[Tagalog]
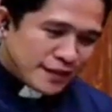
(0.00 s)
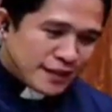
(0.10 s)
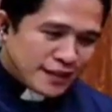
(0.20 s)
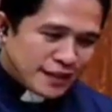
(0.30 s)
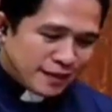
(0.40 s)

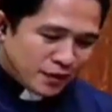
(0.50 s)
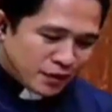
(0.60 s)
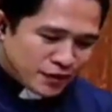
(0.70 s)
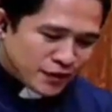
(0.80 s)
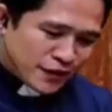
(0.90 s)
Uh,
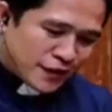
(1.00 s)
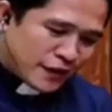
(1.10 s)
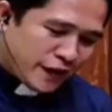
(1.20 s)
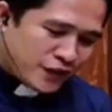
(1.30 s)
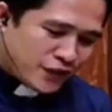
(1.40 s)
about
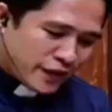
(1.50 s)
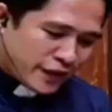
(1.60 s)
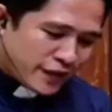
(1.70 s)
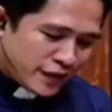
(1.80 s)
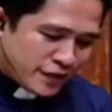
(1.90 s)
sa
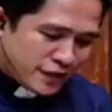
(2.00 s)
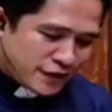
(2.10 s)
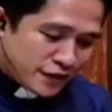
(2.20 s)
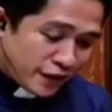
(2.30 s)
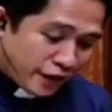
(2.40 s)
angelic
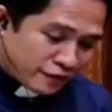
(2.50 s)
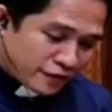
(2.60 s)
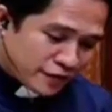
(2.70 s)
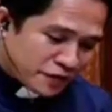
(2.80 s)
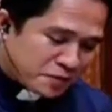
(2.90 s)
knowledge and
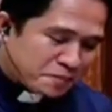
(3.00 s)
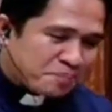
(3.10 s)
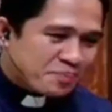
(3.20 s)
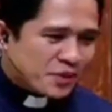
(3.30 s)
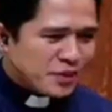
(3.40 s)
error.
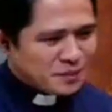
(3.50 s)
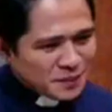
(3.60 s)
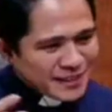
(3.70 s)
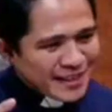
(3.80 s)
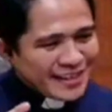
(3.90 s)
Uh,
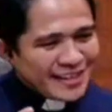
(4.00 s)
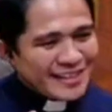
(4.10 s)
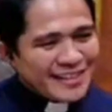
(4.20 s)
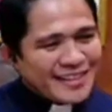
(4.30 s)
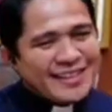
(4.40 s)
babasahin
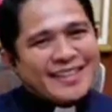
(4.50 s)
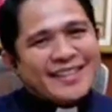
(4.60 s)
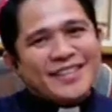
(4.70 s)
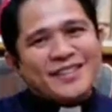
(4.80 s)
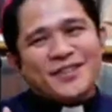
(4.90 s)
natin.
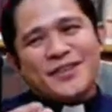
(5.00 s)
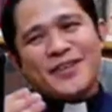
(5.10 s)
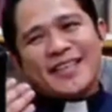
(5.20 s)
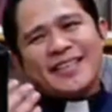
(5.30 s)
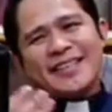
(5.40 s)

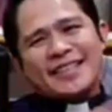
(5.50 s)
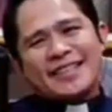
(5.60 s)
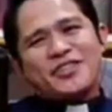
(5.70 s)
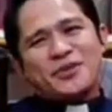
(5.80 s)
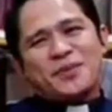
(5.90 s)
So, ang ganda
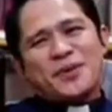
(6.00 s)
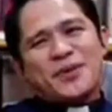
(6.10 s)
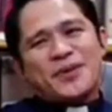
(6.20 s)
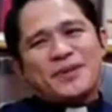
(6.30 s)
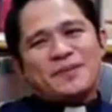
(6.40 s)
nito
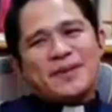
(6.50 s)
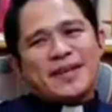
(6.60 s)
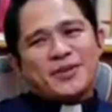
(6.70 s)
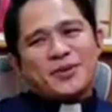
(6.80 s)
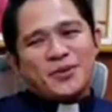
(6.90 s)
po,
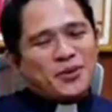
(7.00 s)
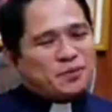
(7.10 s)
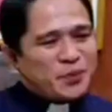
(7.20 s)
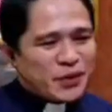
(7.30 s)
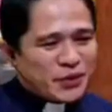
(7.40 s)

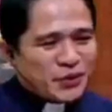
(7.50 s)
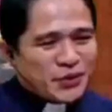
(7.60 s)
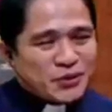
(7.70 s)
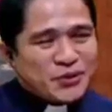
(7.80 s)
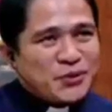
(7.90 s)
makatulong po
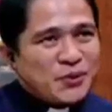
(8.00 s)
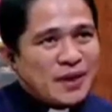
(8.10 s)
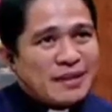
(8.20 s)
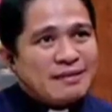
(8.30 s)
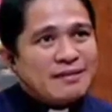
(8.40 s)
ito to
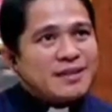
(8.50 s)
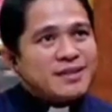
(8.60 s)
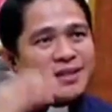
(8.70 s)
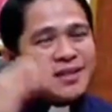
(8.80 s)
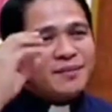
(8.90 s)

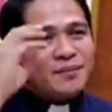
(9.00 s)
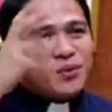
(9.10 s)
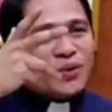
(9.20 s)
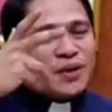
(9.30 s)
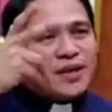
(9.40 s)
understand
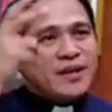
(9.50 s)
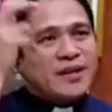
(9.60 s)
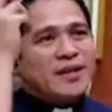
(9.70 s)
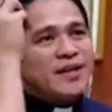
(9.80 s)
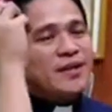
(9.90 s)
more
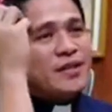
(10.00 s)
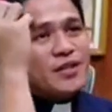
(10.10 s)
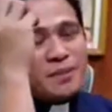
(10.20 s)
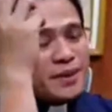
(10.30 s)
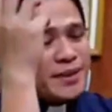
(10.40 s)
the
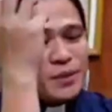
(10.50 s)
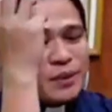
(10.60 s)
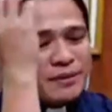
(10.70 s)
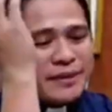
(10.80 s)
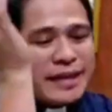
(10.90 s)

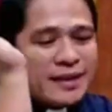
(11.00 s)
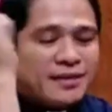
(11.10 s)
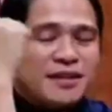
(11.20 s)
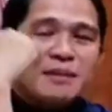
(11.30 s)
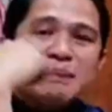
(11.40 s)
spiritual
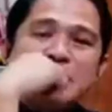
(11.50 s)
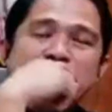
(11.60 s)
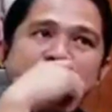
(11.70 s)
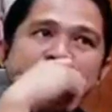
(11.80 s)
reality po.